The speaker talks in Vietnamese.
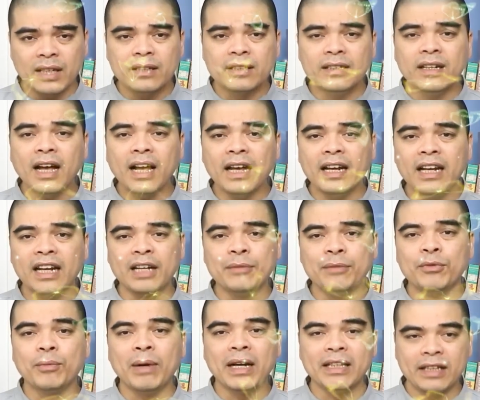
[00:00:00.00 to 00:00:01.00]
thứ hai là ngày
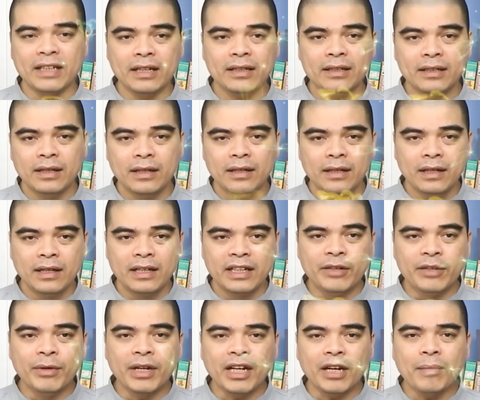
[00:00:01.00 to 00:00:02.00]
mùng 3 Tết
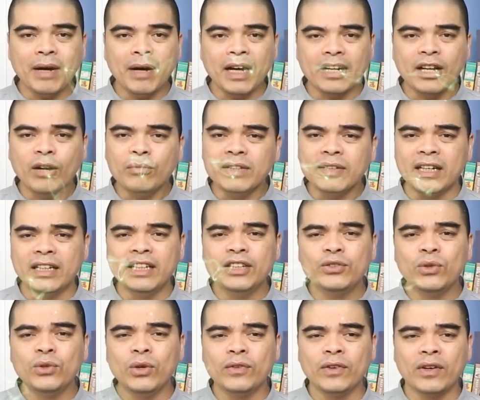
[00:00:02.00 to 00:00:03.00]
nếu mà các bạn không thể đi
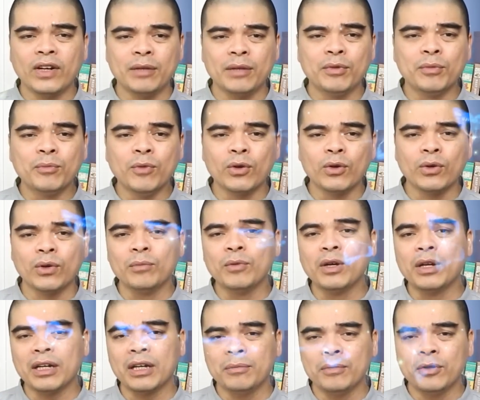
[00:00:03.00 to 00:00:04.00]
chùa vào ngày mùng 1 hoặc
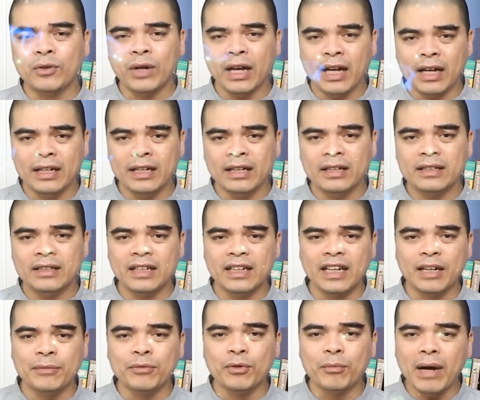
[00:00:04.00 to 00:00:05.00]
ngày mùng 2 ấy, thì
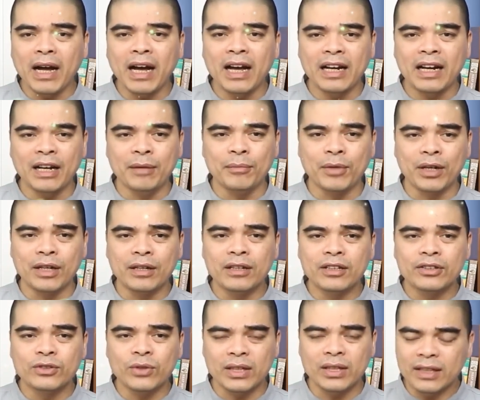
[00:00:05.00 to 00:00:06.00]
ngày mùng 3 là một cái
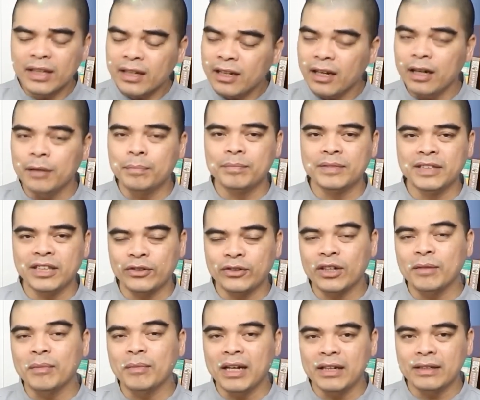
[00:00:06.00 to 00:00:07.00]
lựa chọn thích hợp dành cho
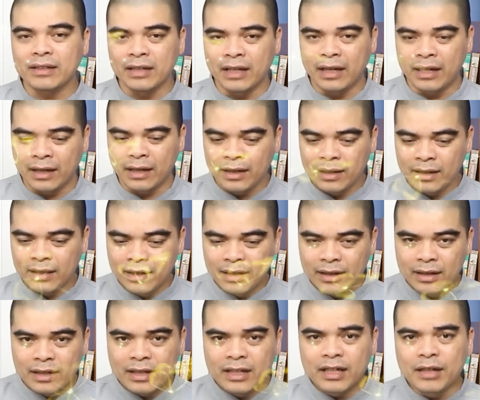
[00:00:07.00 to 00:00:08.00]
các bạn để
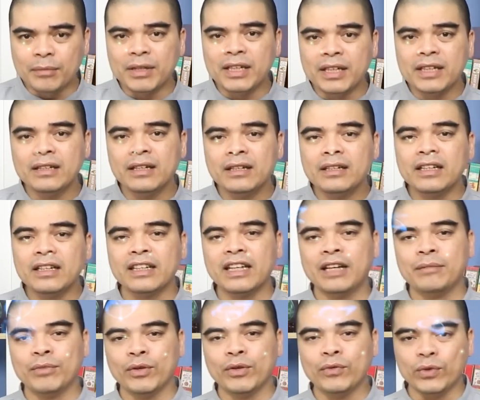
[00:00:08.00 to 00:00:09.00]
khi mà đi đến đình
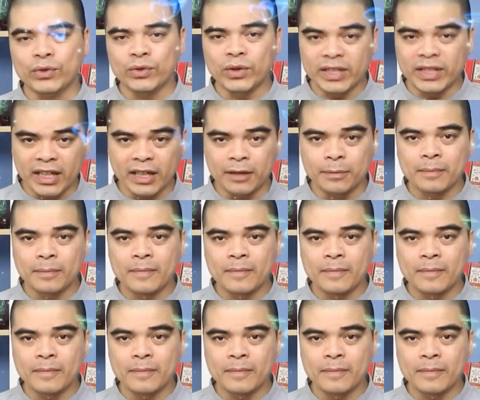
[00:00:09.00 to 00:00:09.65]
điền miếu phủ chùa chiền